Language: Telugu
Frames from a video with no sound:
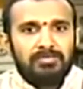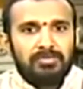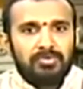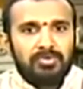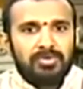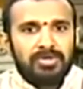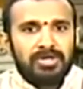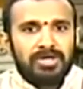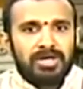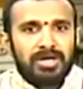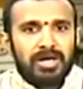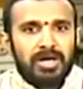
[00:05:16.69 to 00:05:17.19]

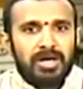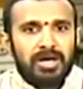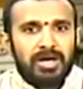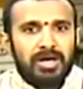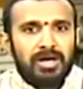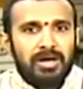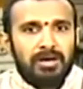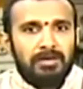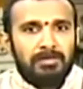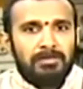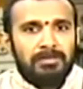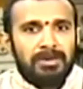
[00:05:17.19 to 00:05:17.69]
ముందర
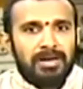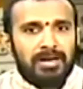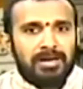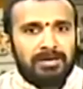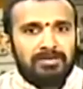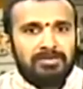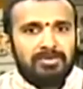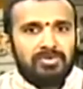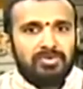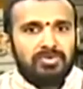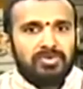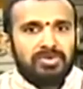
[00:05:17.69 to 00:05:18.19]

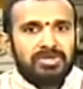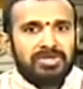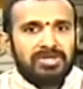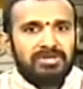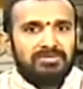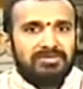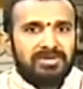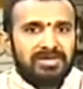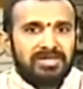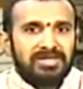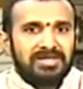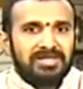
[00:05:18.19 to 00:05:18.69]
భగవంతుడికి
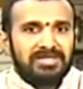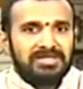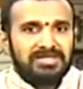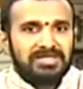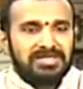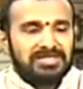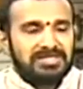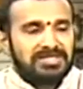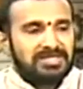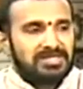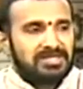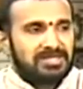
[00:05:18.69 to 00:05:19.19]
నివేదన
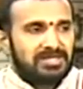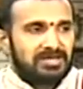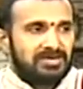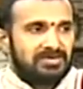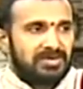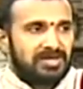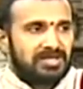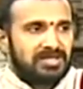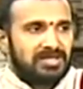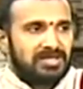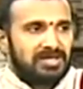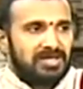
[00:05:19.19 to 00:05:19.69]
చేసిన
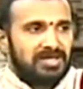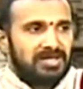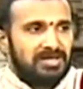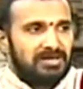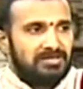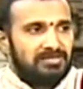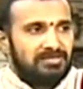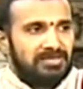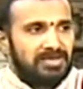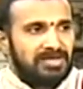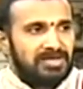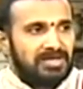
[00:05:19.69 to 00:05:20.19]
తర్వాత
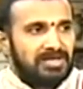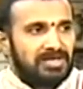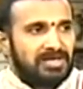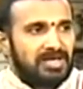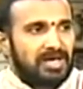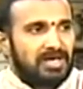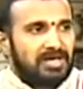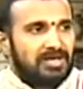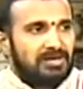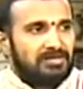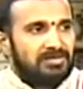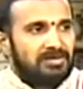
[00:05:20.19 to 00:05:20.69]
మిగతా
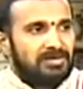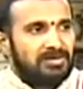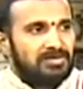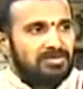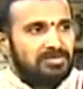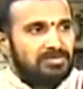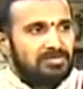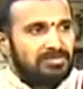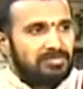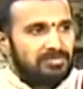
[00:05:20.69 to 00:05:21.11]
కార్యక్రమాలు